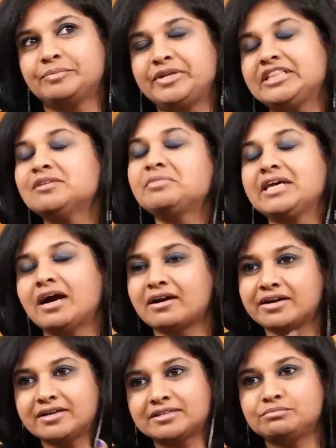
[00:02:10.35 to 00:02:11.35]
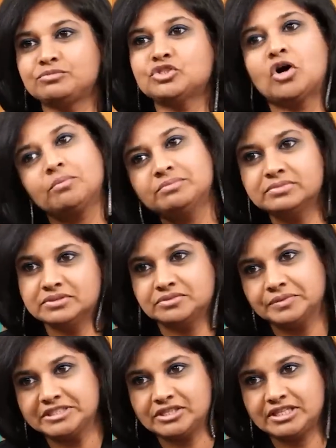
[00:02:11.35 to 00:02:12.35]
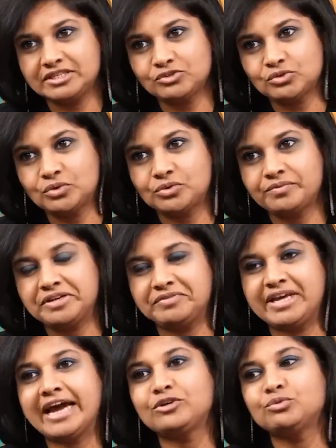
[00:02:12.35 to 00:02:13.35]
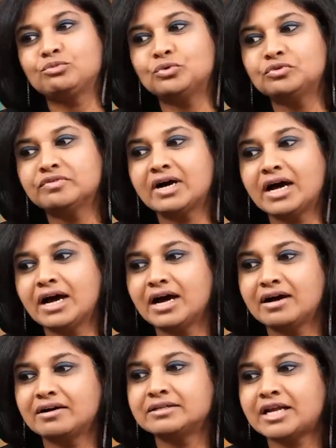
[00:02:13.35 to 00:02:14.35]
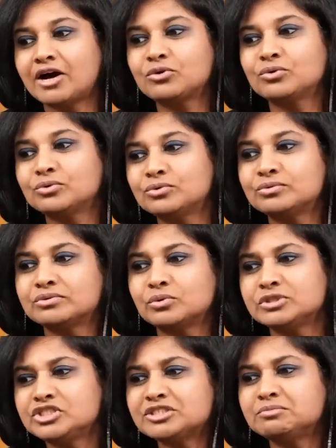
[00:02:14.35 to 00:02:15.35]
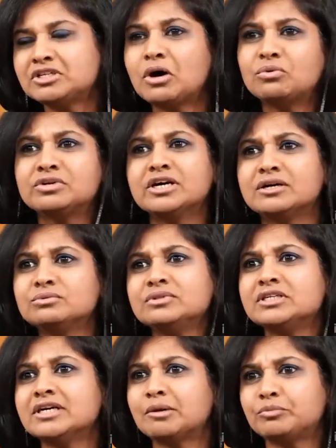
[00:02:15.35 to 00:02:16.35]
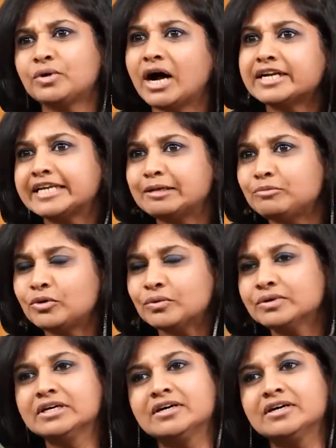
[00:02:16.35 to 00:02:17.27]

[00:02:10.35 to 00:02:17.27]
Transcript: ప్రీతంకి అక్కడ జాబ్ వచ్చింది సో వెన్ వీ హ్యాడ్ టు మూవ్ నాకు కొంచెం డౌట్గా ఉంది ఆ టైంలో